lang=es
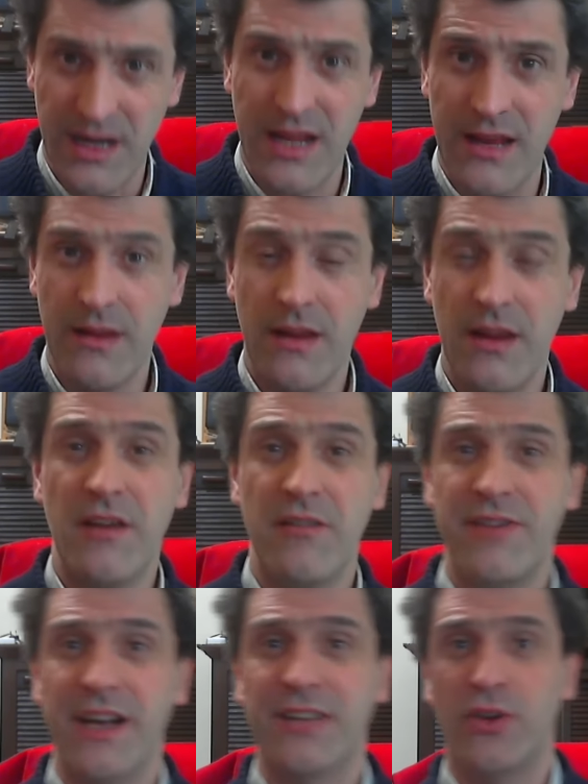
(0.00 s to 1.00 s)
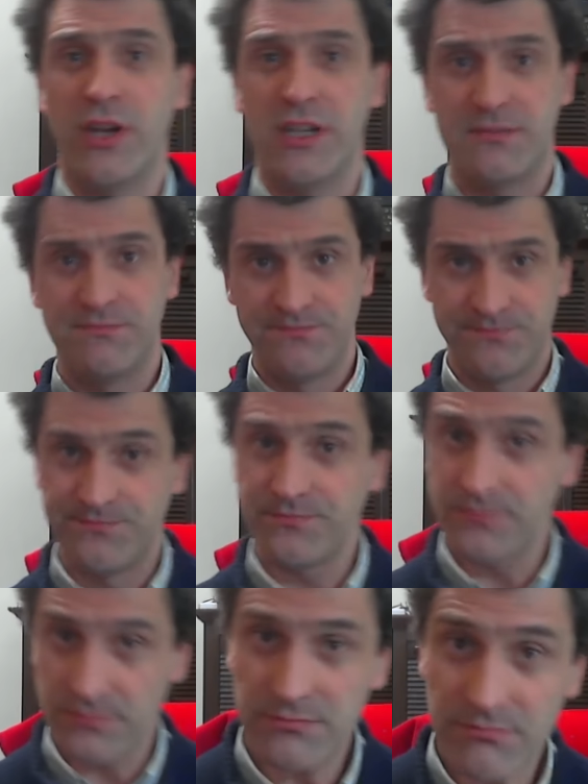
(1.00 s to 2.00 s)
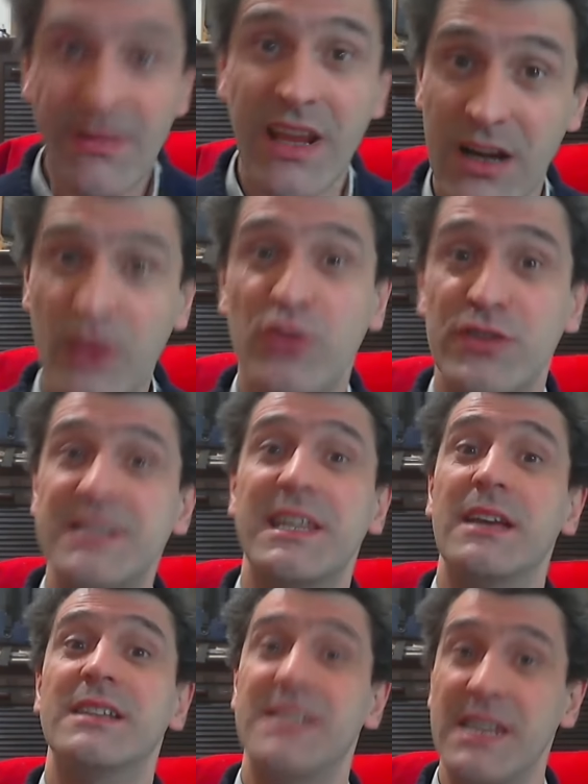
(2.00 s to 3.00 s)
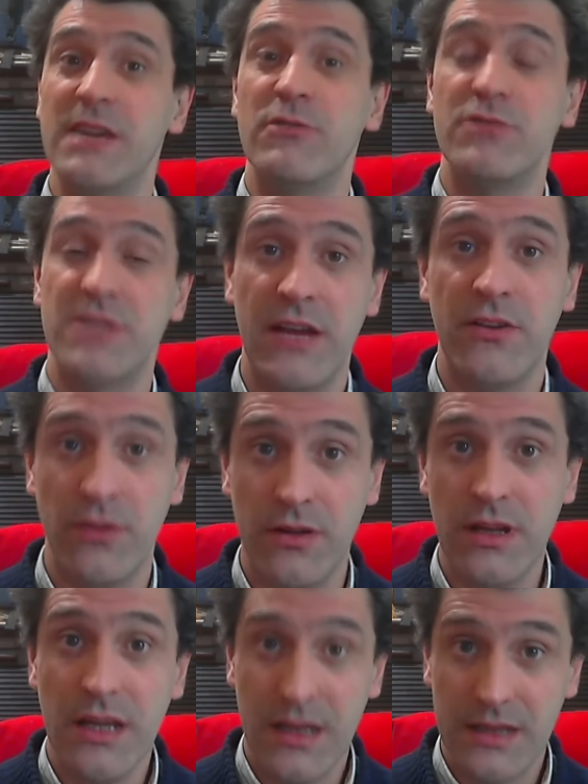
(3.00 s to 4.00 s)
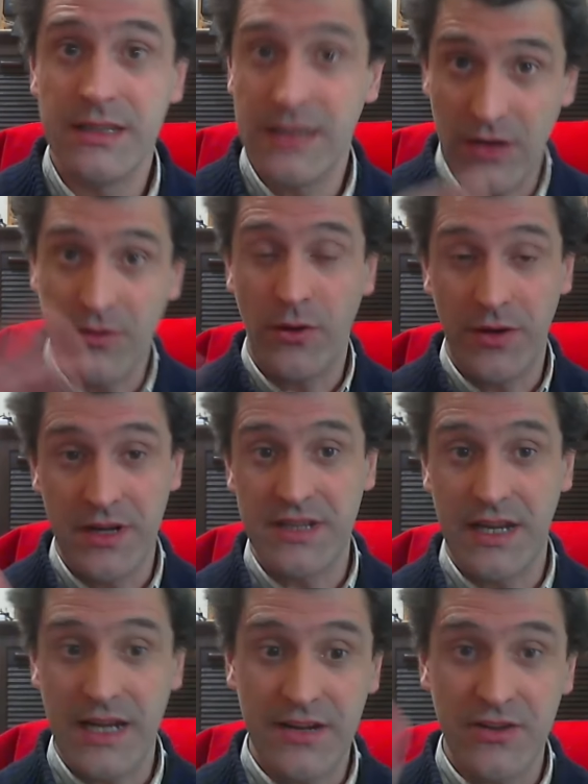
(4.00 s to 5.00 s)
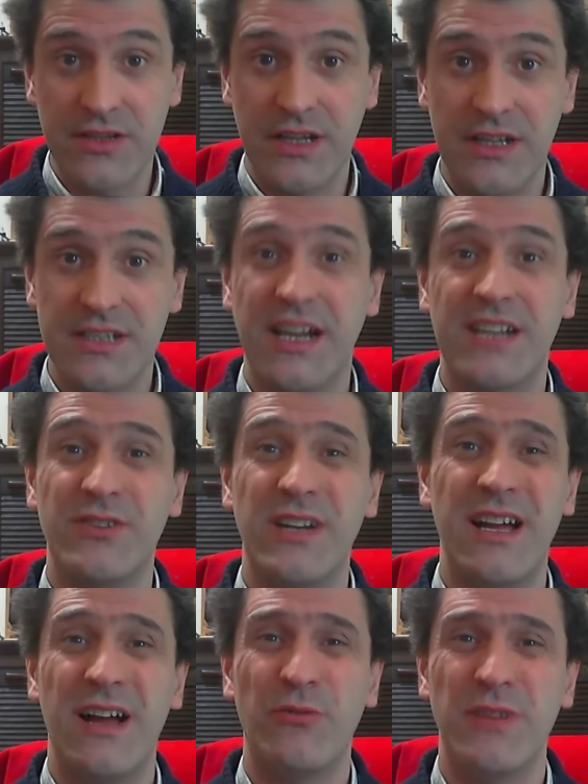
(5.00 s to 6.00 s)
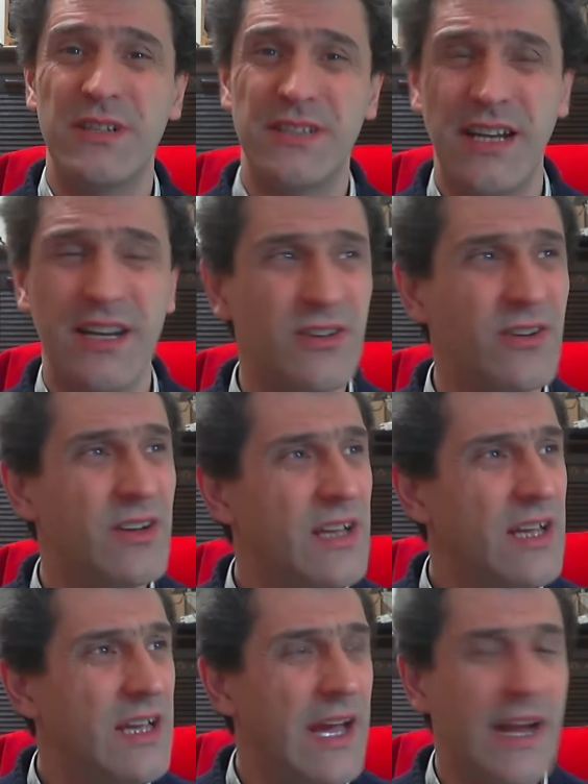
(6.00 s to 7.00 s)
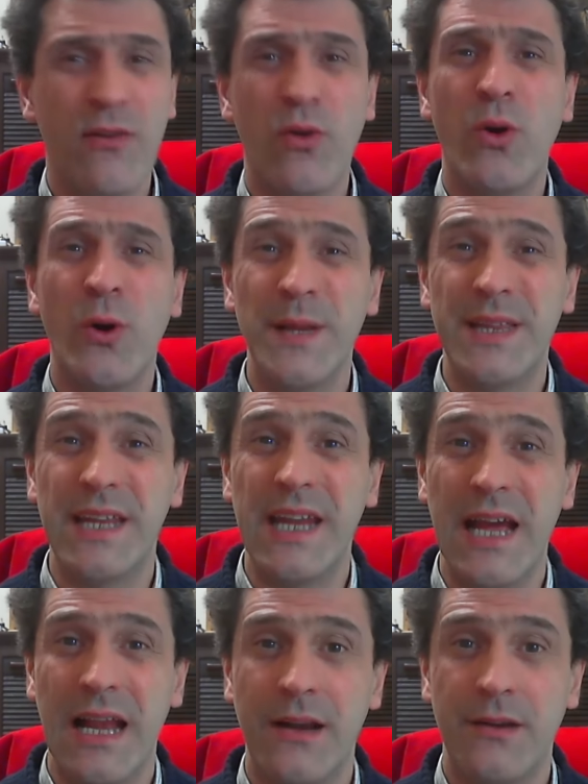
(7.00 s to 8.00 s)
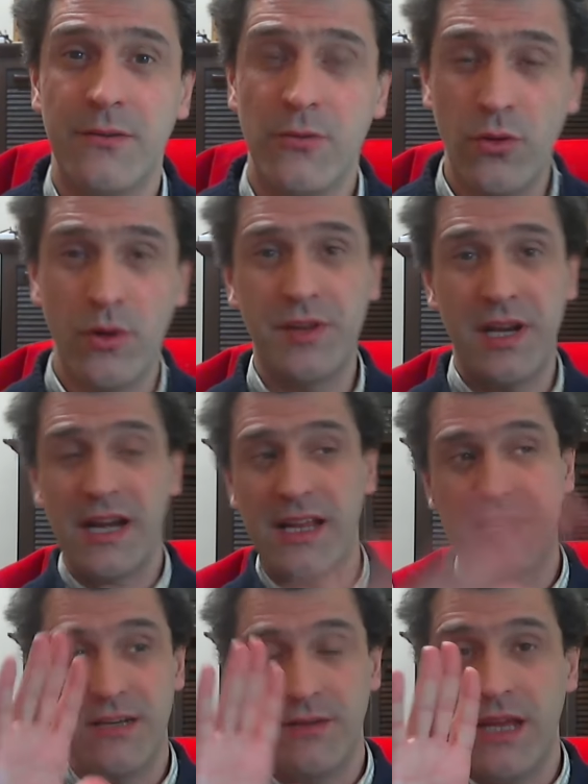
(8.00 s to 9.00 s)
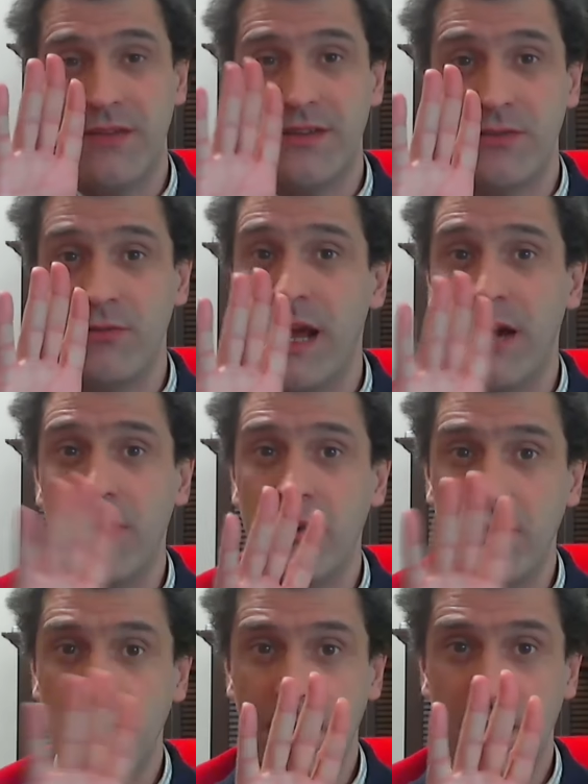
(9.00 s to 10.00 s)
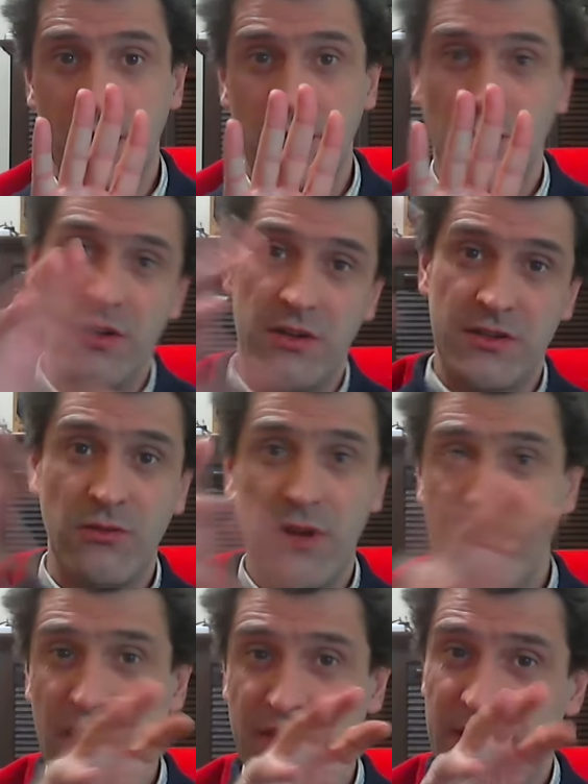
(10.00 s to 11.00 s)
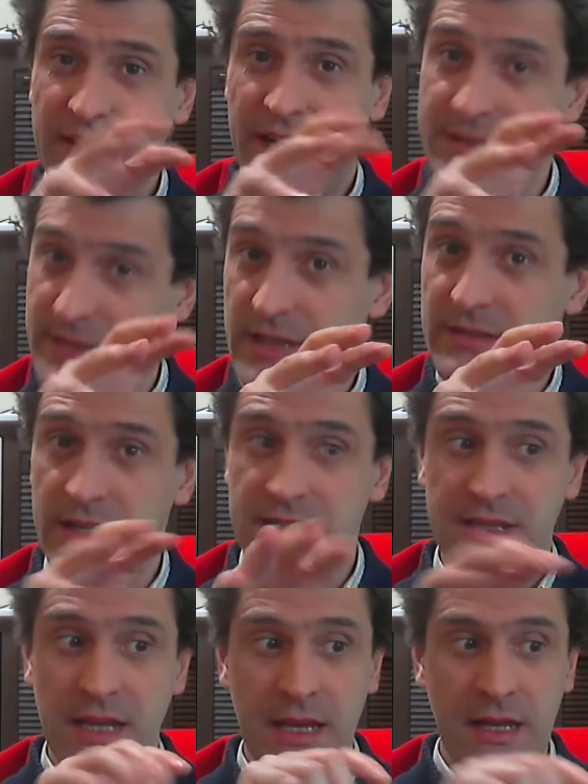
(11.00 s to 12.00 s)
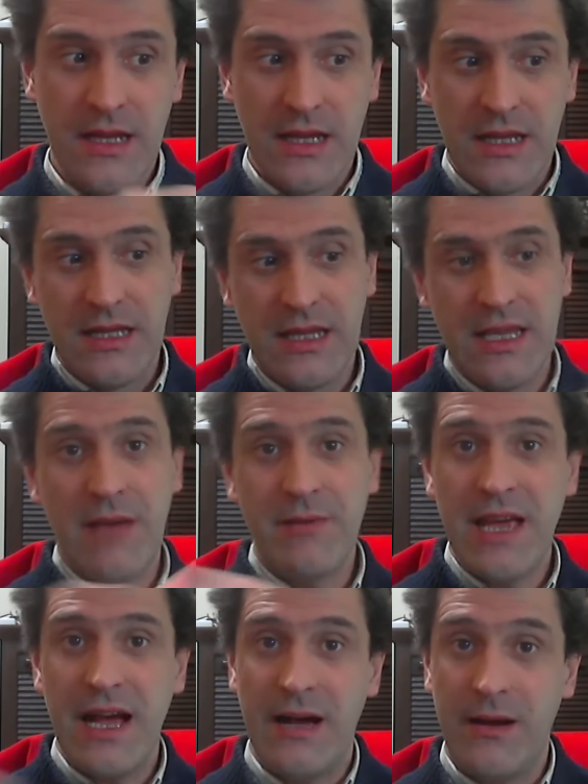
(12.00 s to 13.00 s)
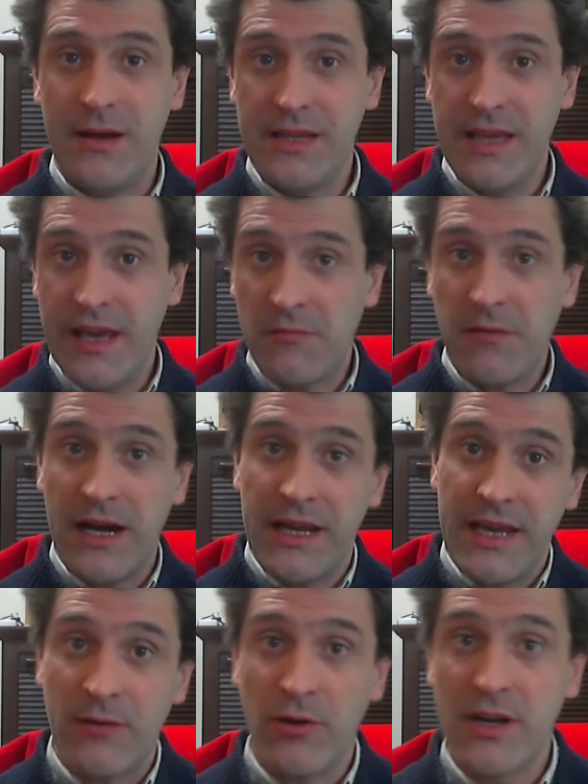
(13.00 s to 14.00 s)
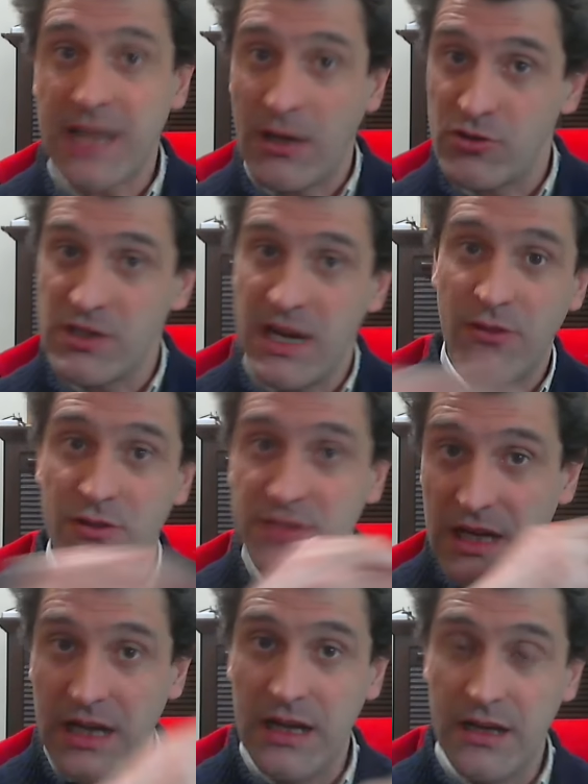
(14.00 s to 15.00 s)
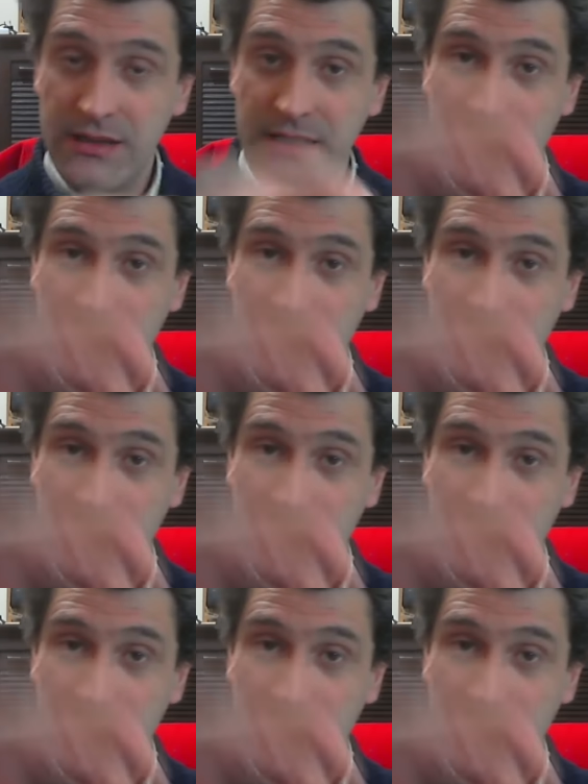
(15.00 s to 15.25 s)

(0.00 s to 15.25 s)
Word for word: ¿vale? Factories. Cosas que sí he usado, ya lo digo, en escenarios, en ese caso era algún escenario, era un juego de trial, un juego de trial que se veía desde un lado, bueno, desde un lado y hacia atrás, el 3D, y había hierba y árboles a los lados del,